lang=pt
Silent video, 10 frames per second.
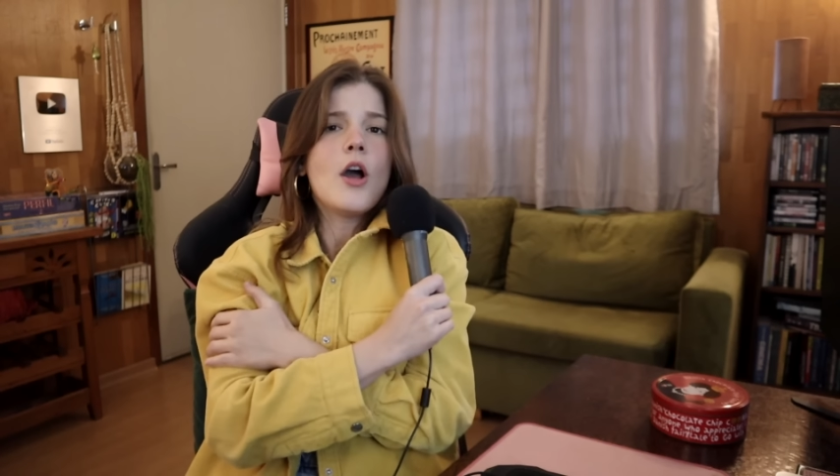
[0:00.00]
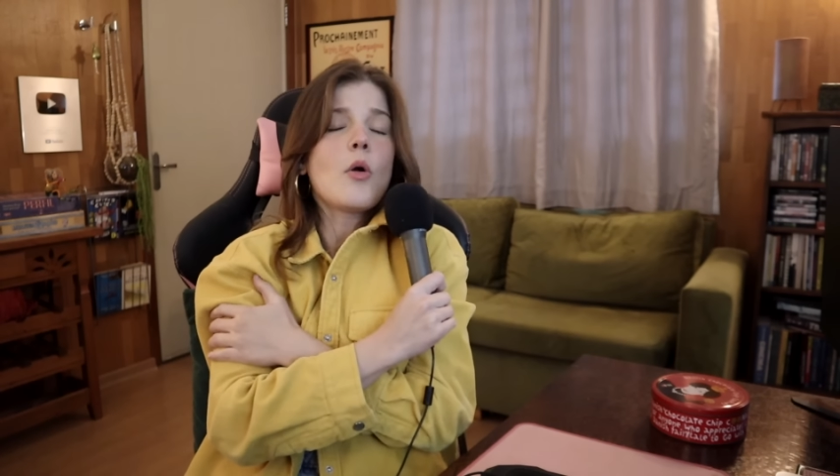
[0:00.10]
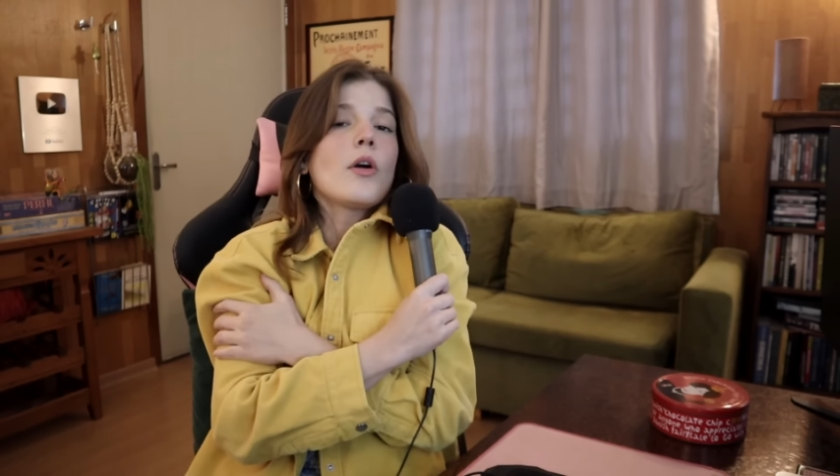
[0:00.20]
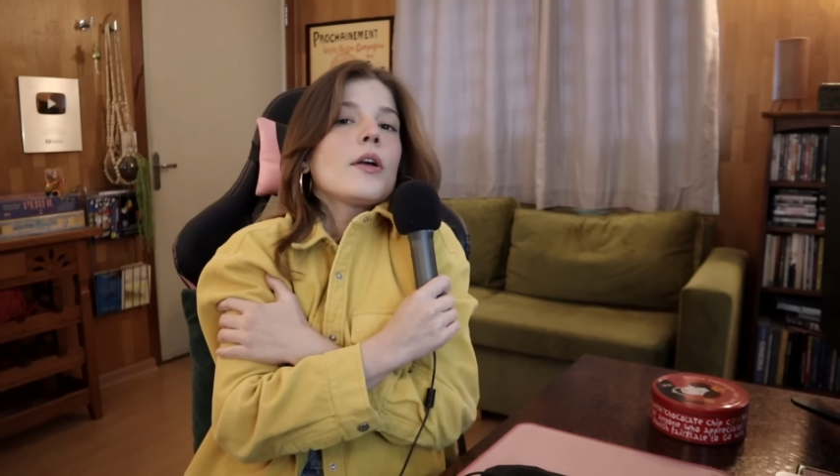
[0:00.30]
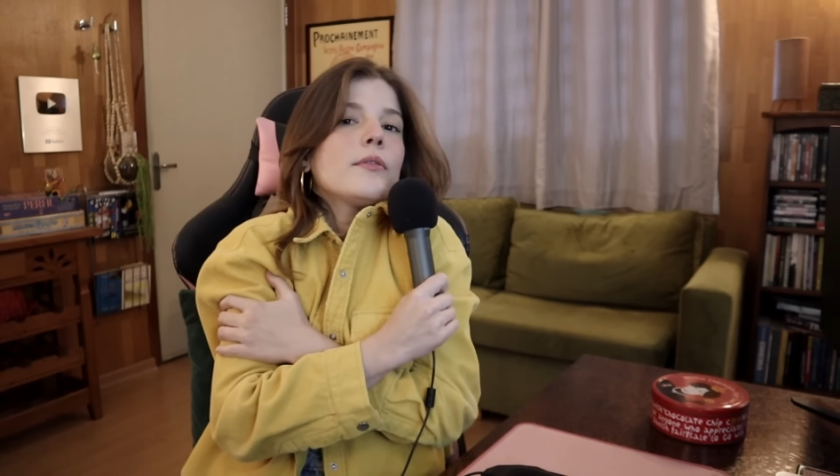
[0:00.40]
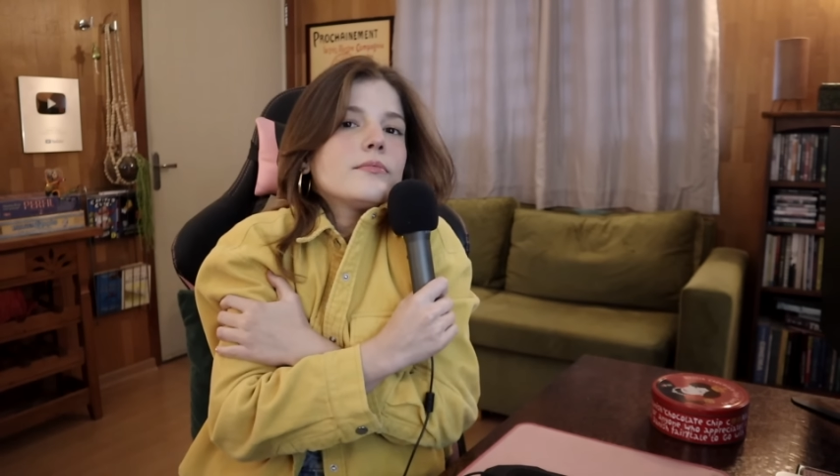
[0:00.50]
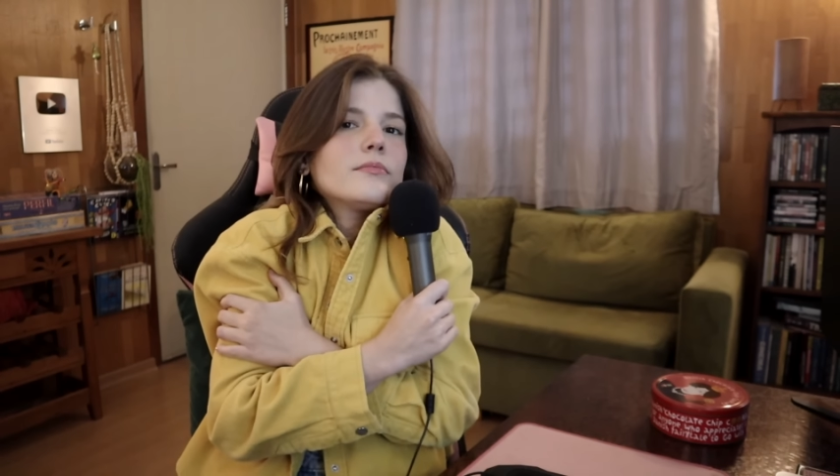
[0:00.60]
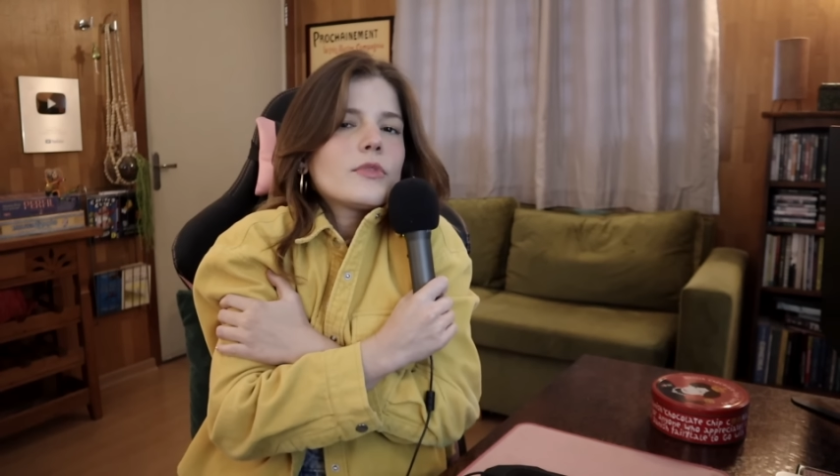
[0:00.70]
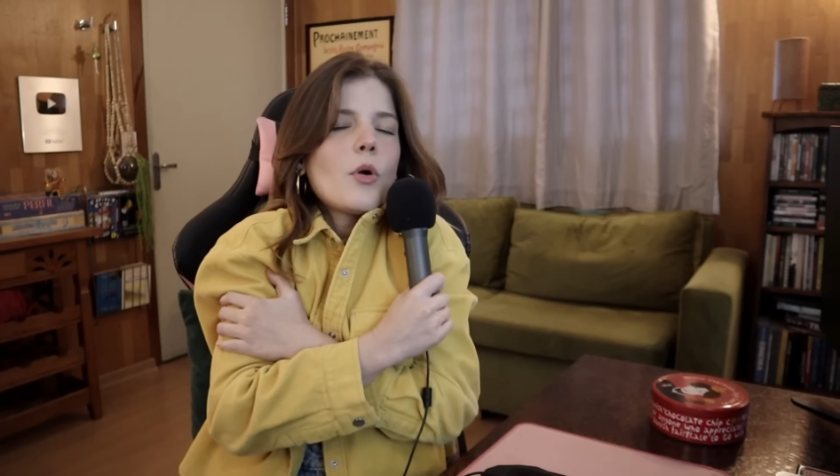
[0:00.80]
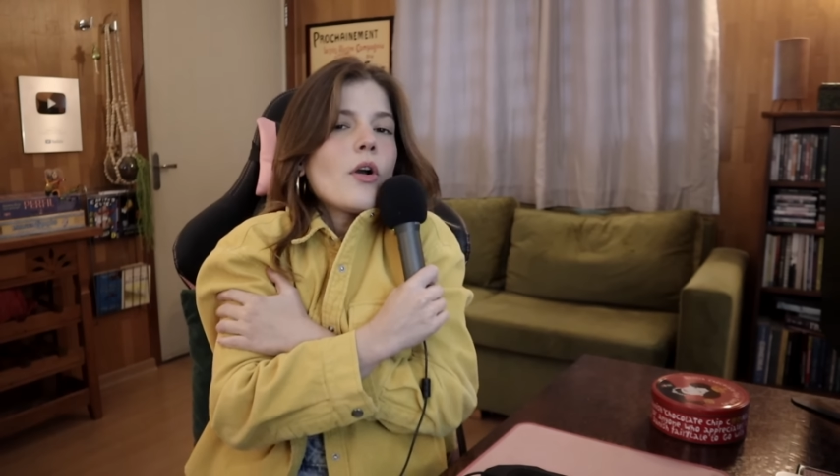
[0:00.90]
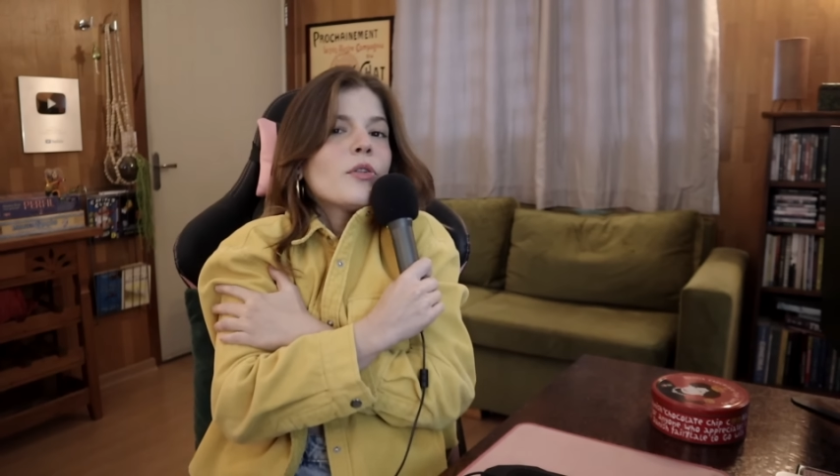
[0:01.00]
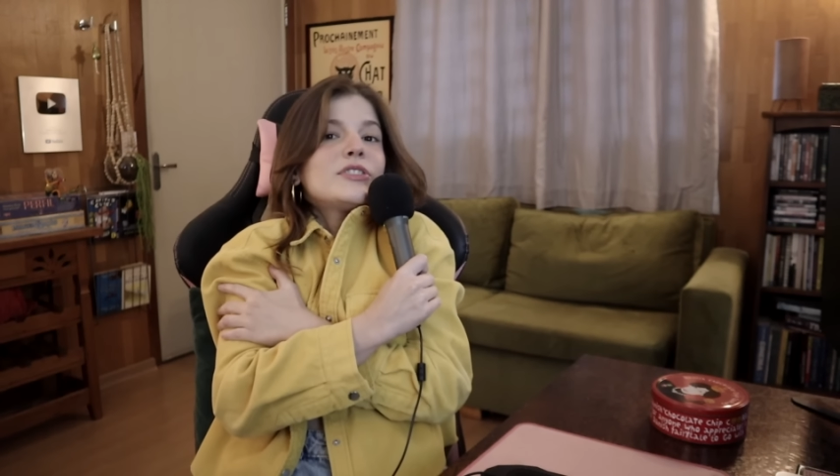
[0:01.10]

Qual que, é, qual que é o